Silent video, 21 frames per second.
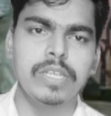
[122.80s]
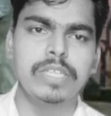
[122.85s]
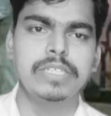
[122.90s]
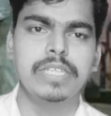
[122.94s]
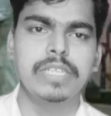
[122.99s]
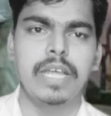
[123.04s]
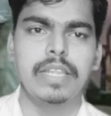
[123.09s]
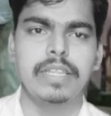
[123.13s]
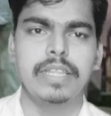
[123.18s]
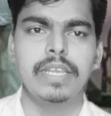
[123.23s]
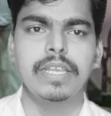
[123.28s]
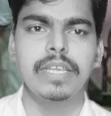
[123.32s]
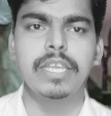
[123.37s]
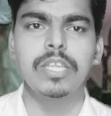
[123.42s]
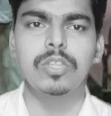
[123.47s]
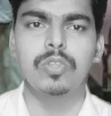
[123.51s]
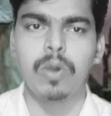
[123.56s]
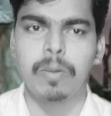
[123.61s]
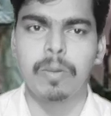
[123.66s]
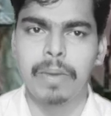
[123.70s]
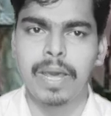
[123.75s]
नहीं चाहते हैं कि
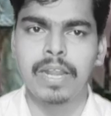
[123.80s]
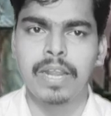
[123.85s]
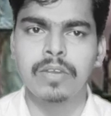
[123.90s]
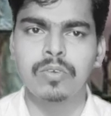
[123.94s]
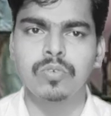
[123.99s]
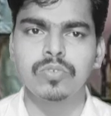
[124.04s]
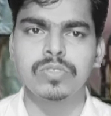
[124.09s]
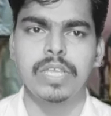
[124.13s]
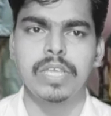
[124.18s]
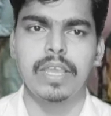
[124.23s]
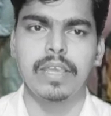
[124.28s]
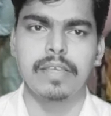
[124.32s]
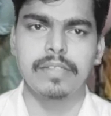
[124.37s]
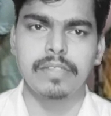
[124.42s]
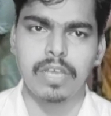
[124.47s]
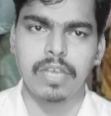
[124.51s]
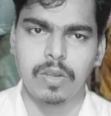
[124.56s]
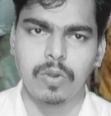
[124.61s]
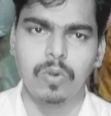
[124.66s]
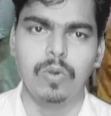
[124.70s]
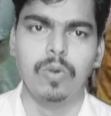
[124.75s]
दोबारा कुछ
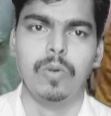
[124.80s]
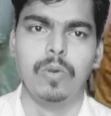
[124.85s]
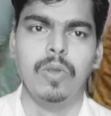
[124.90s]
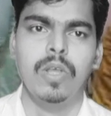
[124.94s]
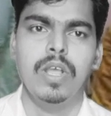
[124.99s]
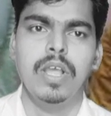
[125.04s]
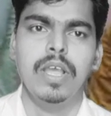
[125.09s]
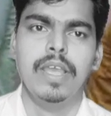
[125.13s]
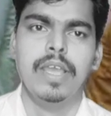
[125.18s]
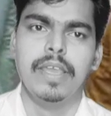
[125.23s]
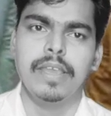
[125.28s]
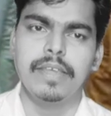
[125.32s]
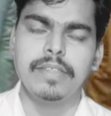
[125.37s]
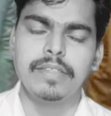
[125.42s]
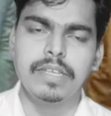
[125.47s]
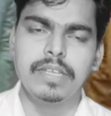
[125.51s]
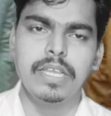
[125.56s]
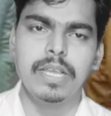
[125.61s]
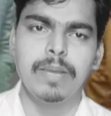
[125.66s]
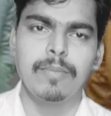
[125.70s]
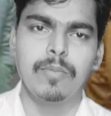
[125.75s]
ऐसा हो
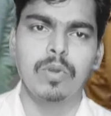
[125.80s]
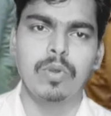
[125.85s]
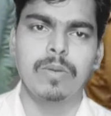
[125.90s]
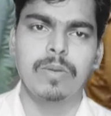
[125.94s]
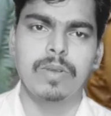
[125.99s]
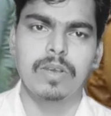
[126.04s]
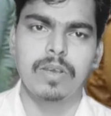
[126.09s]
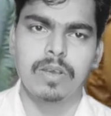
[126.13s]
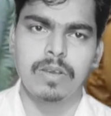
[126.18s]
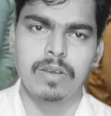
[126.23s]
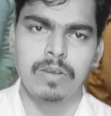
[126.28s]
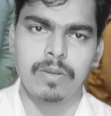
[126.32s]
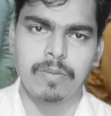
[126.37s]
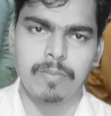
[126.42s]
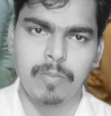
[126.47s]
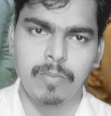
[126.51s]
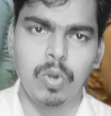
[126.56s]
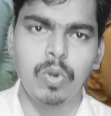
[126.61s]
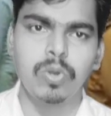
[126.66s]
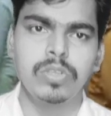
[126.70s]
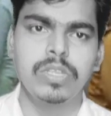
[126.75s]
इसलिए हम लोग
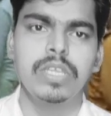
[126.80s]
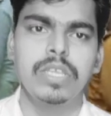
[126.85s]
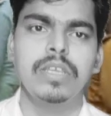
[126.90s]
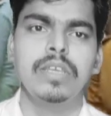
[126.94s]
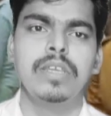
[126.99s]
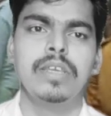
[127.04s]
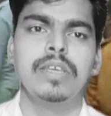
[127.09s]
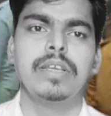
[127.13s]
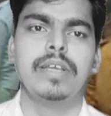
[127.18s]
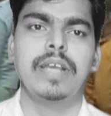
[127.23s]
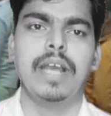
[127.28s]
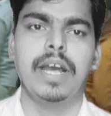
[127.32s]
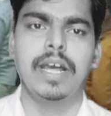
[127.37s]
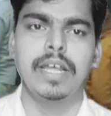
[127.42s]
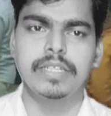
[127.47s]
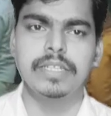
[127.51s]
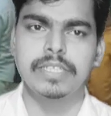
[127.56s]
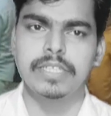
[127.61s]
बहुत ही गहन